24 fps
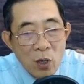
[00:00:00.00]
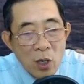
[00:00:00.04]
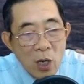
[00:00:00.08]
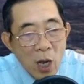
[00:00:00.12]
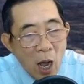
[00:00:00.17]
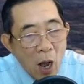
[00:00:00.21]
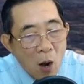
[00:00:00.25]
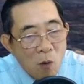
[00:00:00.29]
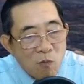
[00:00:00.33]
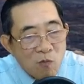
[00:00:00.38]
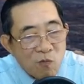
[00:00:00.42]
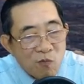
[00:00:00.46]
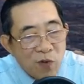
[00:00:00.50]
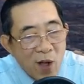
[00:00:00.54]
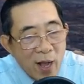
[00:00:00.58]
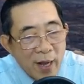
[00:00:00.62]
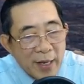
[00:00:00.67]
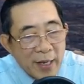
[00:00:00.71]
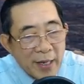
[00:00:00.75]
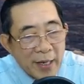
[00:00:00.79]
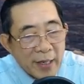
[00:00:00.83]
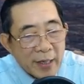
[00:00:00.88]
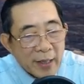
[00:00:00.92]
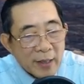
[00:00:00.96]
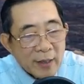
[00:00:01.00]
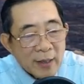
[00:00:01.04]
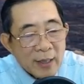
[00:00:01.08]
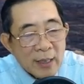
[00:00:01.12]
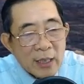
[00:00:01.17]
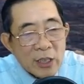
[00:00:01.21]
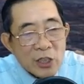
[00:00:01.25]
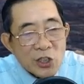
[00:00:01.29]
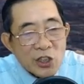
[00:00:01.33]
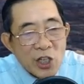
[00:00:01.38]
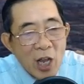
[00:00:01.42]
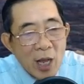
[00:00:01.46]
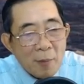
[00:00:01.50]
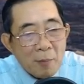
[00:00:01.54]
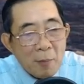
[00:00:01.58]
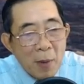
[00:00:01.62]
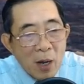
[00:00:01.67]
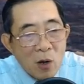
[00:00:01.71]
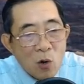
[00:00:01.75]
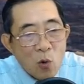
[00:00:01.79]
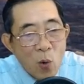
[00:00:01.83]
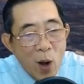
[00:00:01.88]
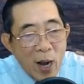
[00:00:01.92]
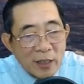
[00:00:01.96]
Ông phát hiện sắc mặt
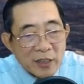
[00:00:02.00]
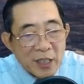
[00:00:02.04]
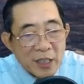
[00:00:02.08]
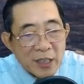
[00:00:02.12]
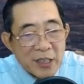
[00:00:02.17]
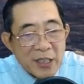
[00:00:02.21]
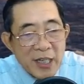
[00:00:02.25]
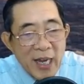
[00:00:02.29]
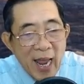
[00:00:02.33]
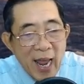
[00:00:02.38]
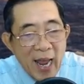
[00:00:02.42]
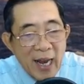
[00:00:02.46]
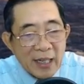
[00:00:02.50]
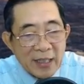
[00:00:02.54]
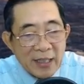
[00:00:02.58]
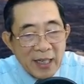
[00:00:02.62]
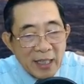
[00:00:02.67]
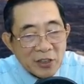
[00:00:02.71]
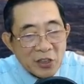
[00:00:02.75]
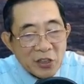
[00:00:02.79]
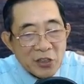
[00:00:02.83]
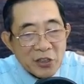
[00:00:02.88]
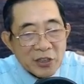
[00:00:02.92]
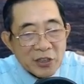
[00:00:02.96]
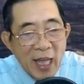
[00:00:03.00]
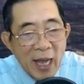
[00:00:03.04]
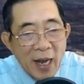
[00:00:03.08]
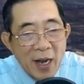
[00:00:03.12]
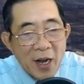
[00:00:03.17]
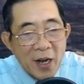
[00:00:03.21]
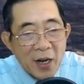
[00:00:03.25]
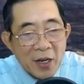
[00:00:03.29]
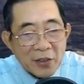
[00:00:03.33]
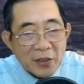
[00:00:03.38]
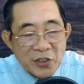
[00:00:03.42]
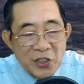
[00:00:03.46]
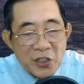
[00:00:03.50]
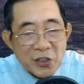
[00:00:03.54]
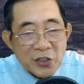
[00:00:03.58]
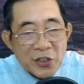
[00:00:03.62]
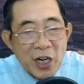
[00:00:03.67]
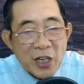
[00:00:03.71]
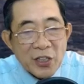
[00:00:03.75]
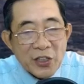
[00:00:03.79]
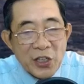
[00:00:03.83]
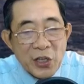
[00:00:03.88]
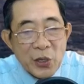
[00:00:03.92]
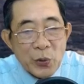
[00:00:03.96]
của Hoàng Tịnh Nhàn đã tươi tắn hơn trước
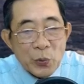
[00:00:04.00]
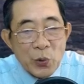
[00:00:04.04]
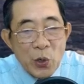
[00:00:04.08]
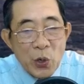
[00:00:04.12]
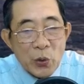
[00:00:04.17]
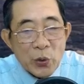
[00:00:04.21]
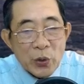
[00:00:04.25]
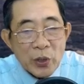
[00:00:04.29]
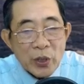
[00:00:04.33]
rất nhiều rồi.